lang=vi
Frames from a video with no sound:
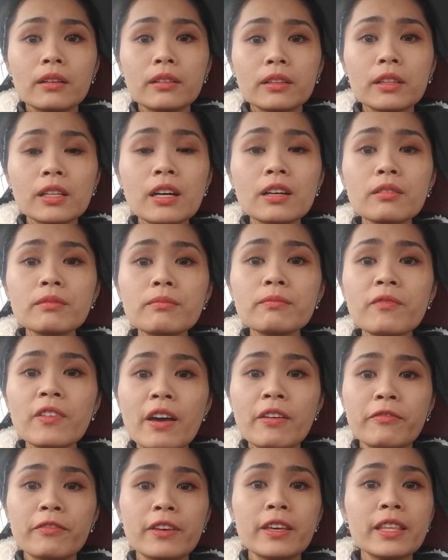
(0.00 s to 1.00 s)
đứng
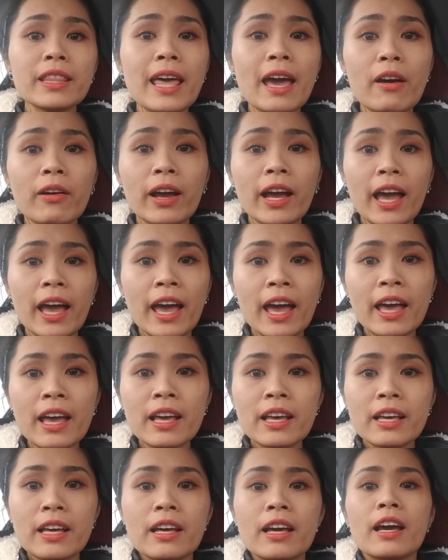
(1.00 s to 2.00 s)
về phía nào cả
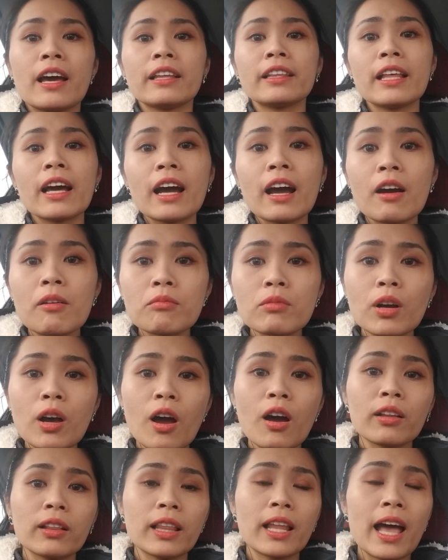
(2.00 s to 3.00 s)
anh đã không
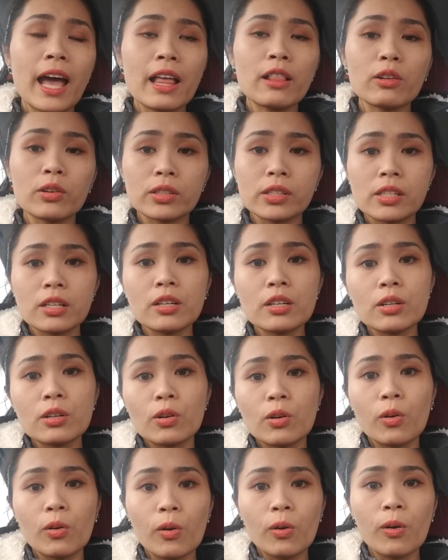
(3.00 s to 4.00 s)
còn là luật sư
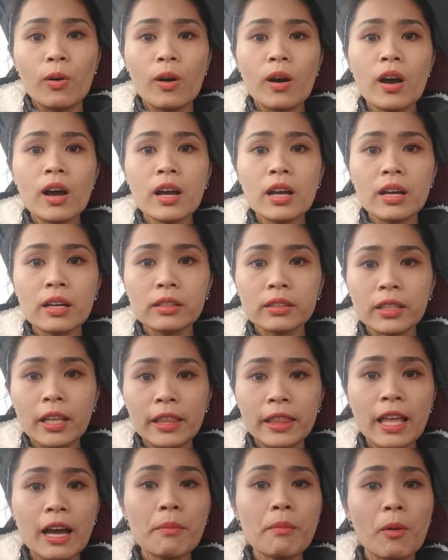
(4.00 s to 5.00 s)
của
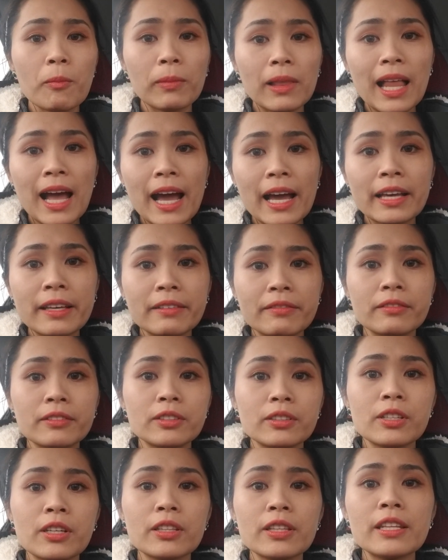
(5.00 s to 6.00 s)
tỉnh thất bồng lai
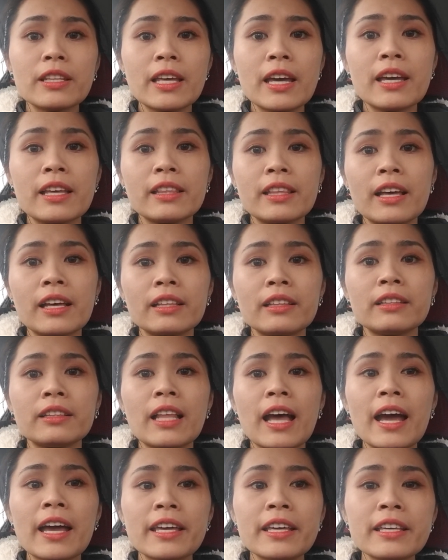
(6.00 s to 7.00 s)
cho nên
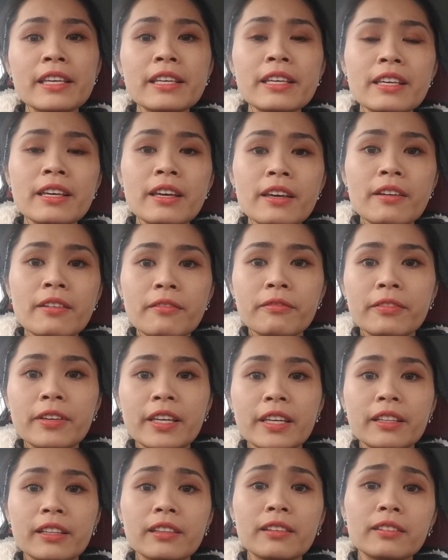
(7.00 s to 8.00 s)
anh thấy
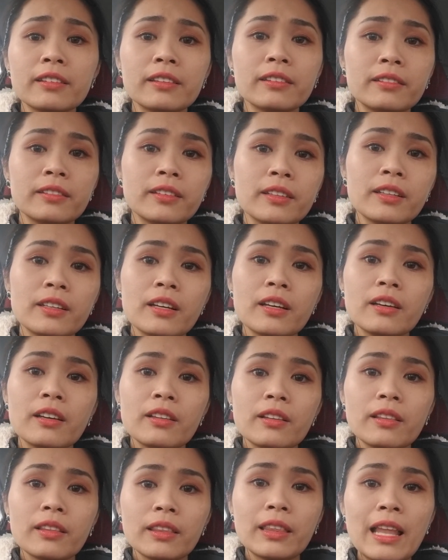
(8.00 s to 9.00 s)
việc um,
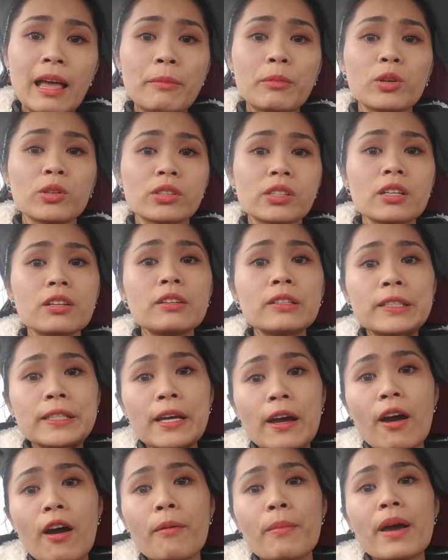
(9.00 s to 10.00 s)
làm luật sư
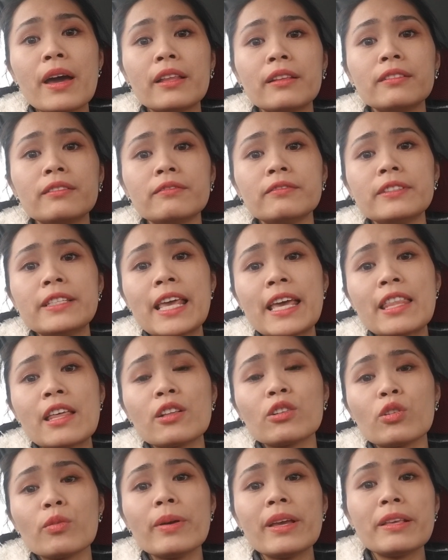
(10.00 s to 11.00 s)
cho bên gia
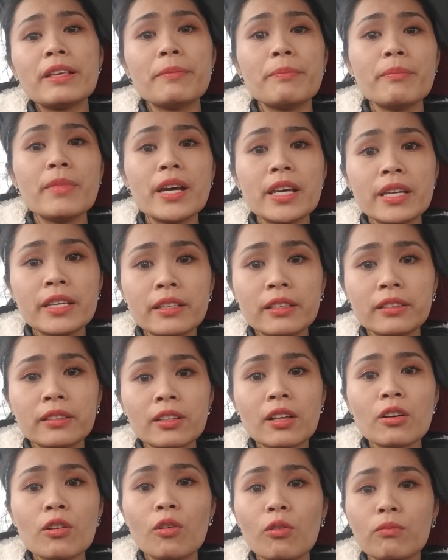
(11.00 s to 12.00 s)
đình của bé diễm my
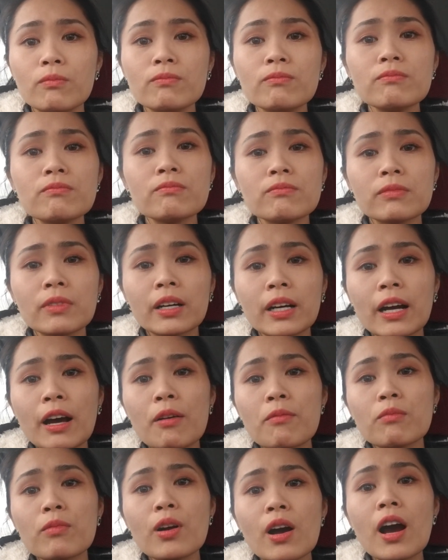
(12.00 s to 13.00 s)
nó cũng
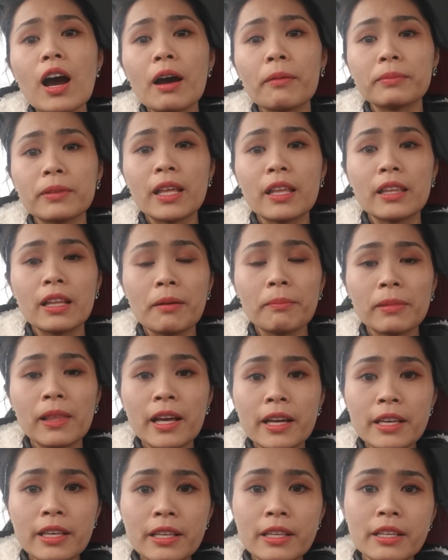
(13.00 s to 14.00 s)
không có hợp tình hợp
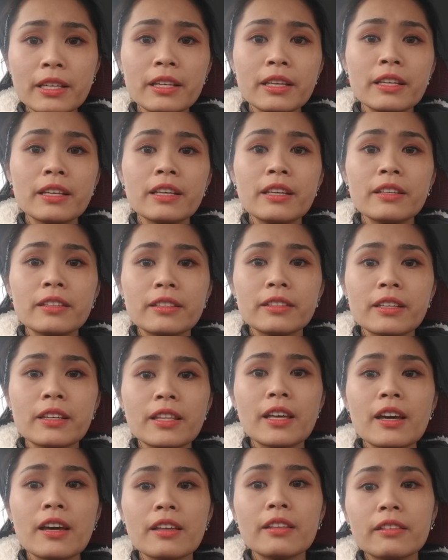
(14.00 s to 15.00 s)
lý
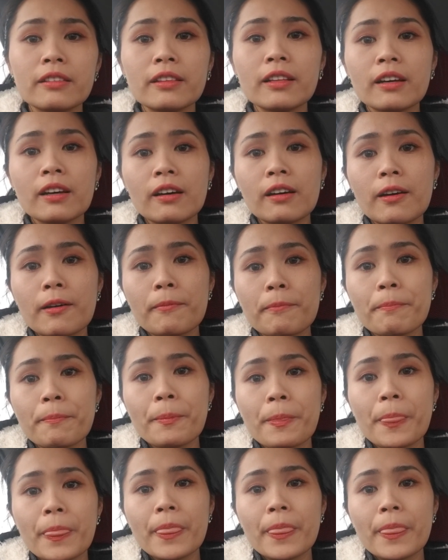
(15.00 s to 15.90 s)
cho nên um,